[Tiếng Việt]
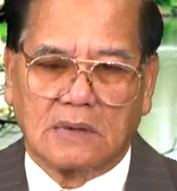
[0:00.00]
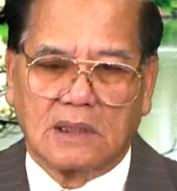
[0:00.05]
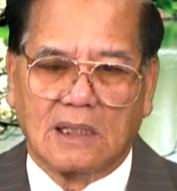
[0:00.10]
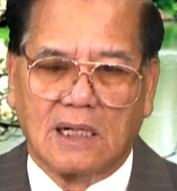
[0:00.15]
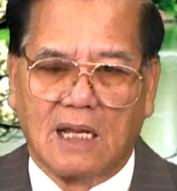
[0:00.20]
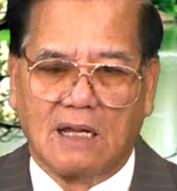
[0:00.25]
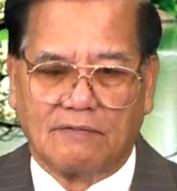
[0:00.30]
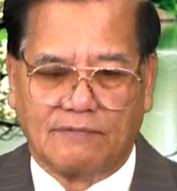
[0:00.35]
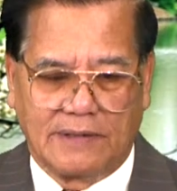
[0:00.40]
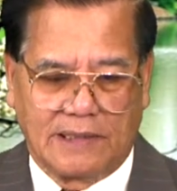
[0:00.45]

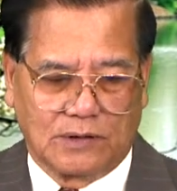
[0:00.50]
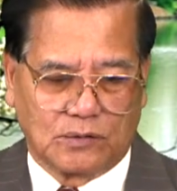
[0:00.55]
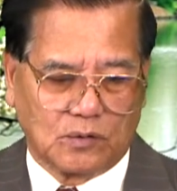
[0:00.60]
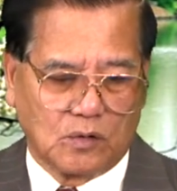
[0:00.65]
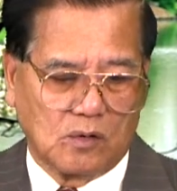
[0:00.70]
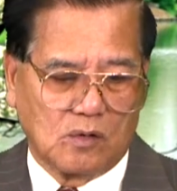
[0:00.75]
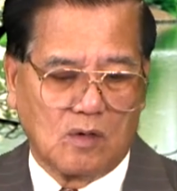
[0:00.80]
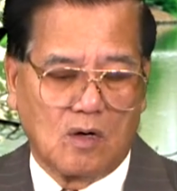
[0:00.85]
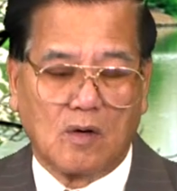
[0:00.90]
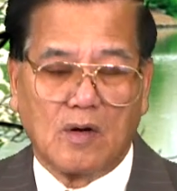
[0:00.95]
là vì
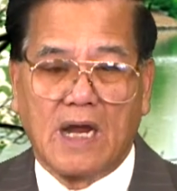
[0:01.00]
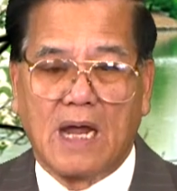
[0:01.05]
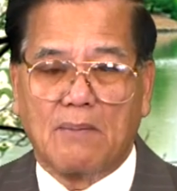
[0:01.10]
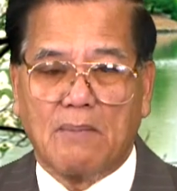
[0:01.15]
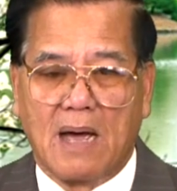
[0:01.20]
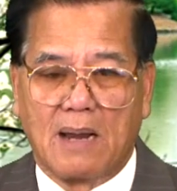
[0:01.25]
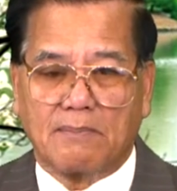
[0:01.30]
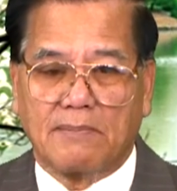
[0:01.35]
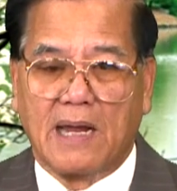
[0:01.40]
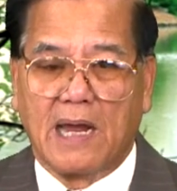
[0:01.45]
tôi có nghe
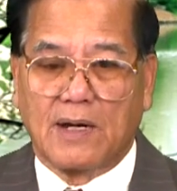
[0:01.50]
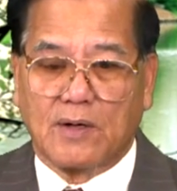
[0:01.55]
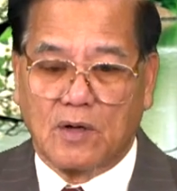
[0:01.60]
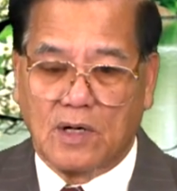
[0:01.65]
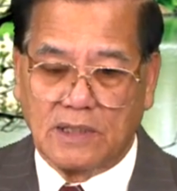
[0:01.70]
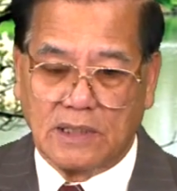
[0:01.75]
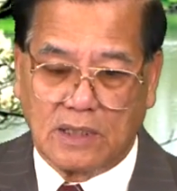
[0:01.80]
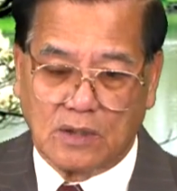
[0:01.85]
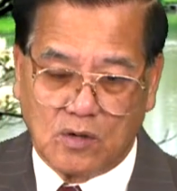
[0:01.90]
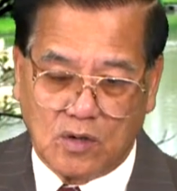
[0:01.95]
bạn bè
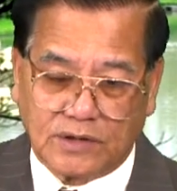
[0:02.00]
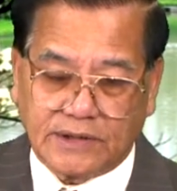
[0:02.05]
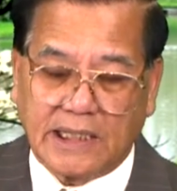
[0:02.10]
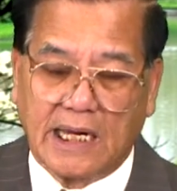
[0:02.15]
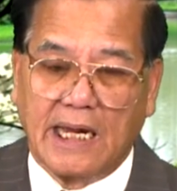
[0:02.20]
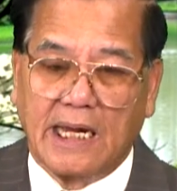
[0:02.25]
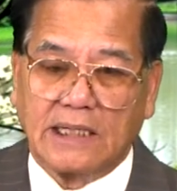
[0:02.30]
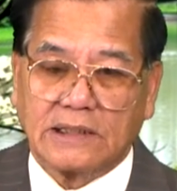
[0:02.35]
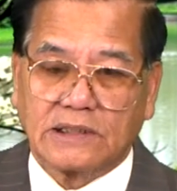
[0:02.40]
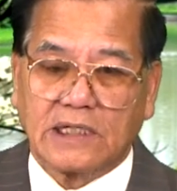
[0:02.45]
nói rằng có
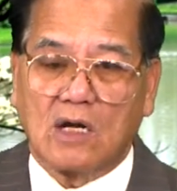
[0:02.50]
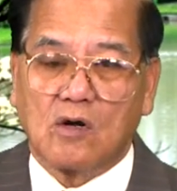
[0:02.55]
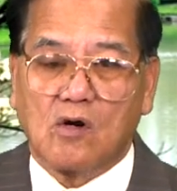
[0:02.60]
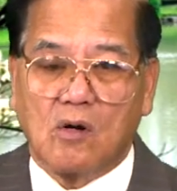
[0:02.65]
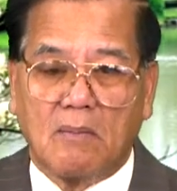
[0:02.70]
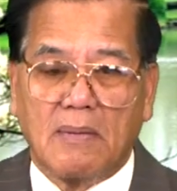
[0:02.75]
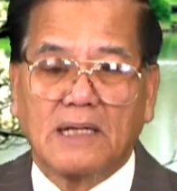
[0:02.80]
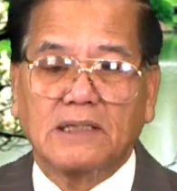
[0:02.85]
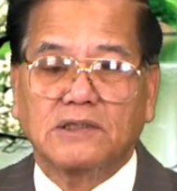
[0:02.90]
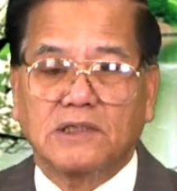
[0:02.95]
thể sẽ có
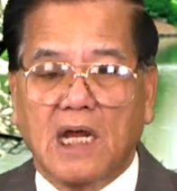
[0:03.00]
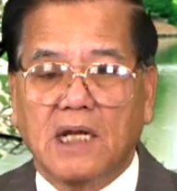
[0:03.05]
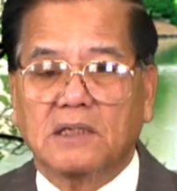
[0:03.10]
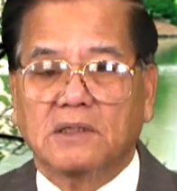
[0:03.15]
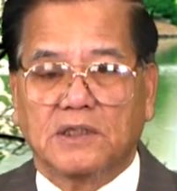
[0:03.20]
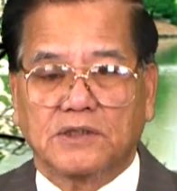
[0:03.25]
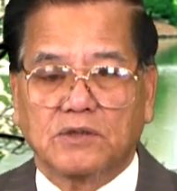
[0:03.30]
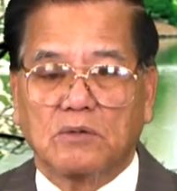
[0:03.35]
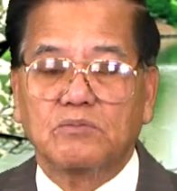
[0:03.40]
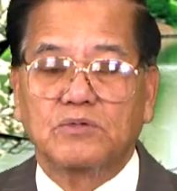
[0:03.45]
bắn chết
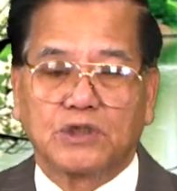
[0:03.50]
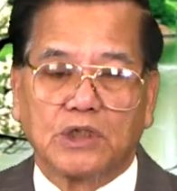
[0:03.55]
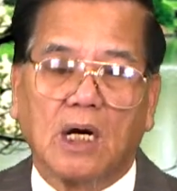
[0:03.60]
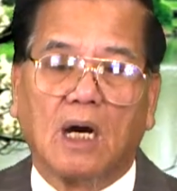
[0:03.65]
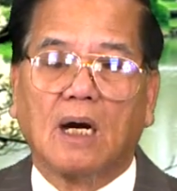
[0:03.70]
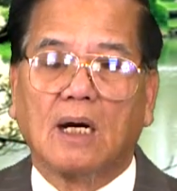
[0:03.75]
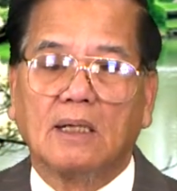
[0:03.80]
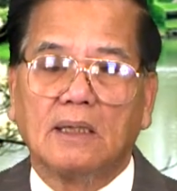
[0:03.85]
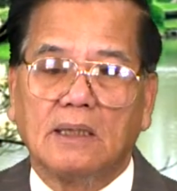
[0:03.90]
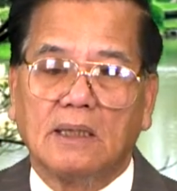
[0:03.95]
ở trong
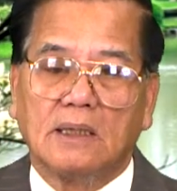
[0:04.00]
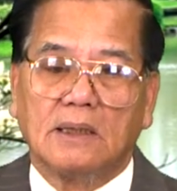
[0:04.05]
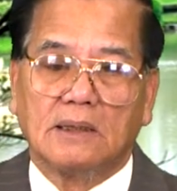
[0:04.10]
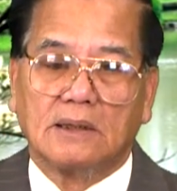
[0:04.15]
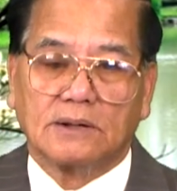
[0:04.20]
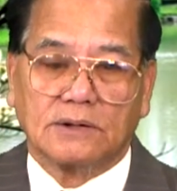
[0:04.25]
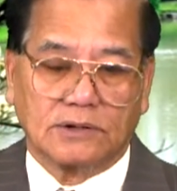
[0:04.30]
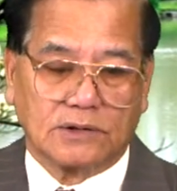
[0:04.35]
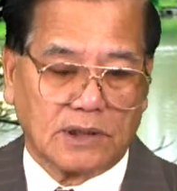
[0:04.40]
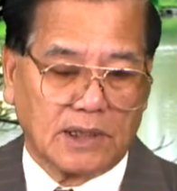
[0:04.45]
trường,
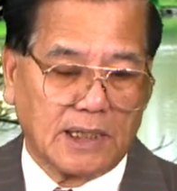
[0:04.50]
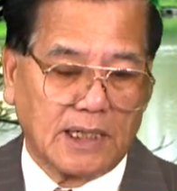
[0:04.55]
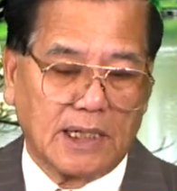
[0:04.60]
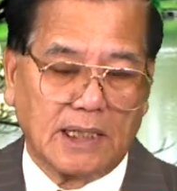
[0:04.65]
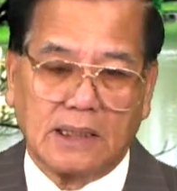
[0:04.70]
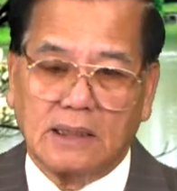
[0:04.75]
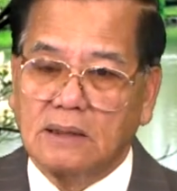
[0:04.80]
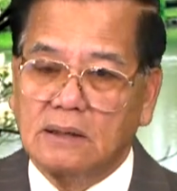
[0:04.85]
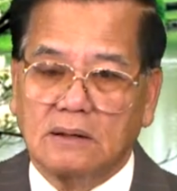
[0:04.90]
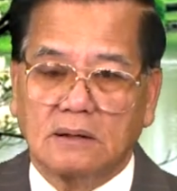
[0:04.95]
cho
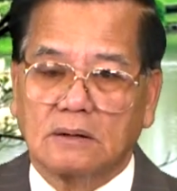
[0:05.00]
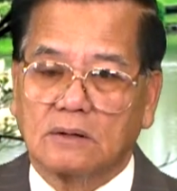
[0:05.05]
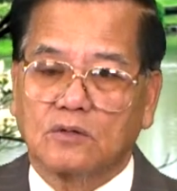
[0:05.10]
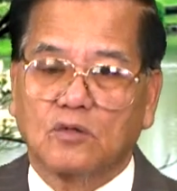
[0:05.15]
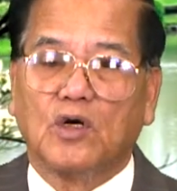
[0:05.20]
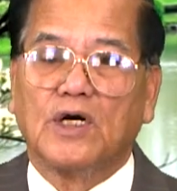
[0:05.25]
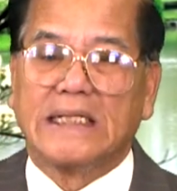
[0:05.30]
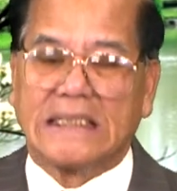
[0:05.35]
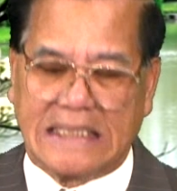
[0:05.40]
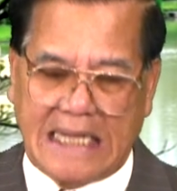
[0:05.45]
nên
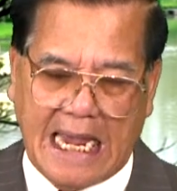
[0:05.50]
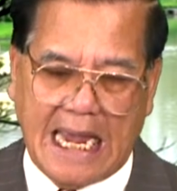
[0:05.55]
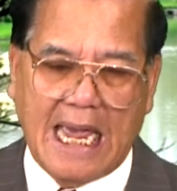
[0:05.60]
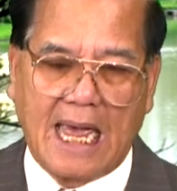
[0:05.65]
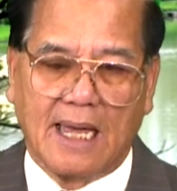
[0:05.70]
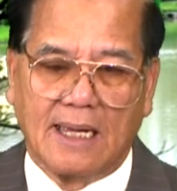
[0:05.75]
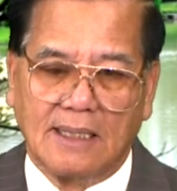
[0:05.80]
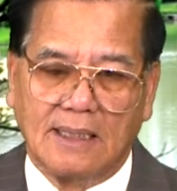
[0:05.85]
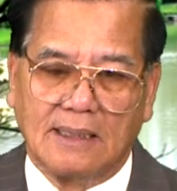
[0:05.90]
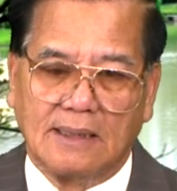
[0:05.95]
tôi ở
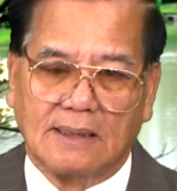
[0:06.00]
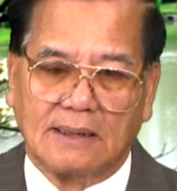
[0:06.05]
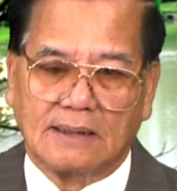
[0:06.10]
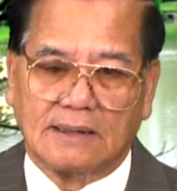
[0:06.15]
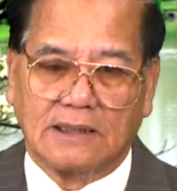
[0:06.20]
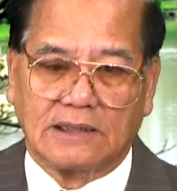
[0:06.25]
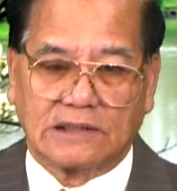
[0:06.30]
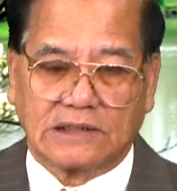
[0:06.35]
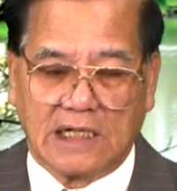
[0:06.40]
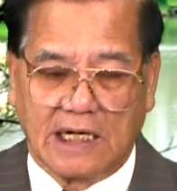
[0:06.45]
nhà
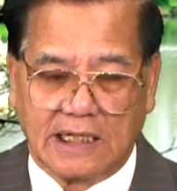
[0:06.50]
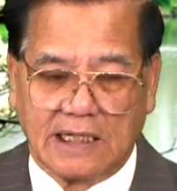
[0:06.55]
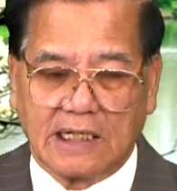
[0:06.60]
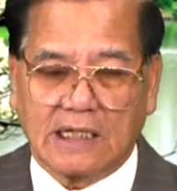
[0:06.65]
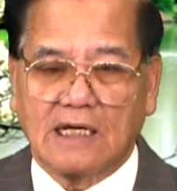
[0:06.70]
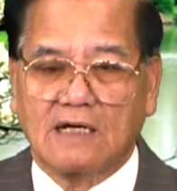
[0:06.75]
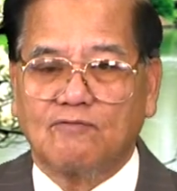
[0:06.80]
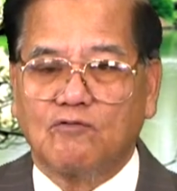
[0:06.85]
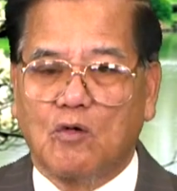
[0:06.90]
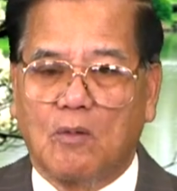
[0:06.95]
thì xảy ra
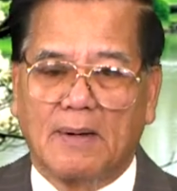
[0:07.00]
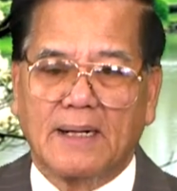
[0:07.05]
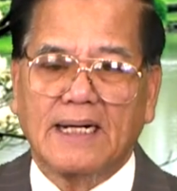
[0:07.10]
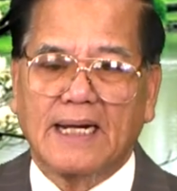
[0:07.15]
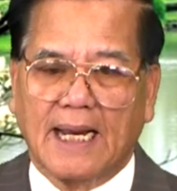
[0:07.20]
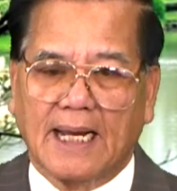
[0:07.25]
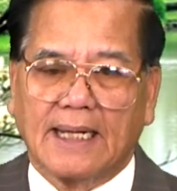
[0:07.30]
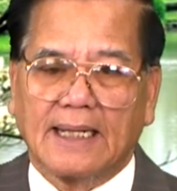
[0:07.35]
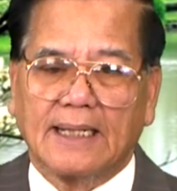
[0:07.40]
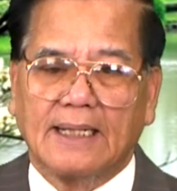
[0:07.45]
cái vụ bắn
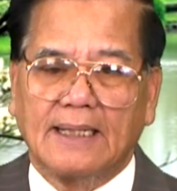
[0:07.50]
này.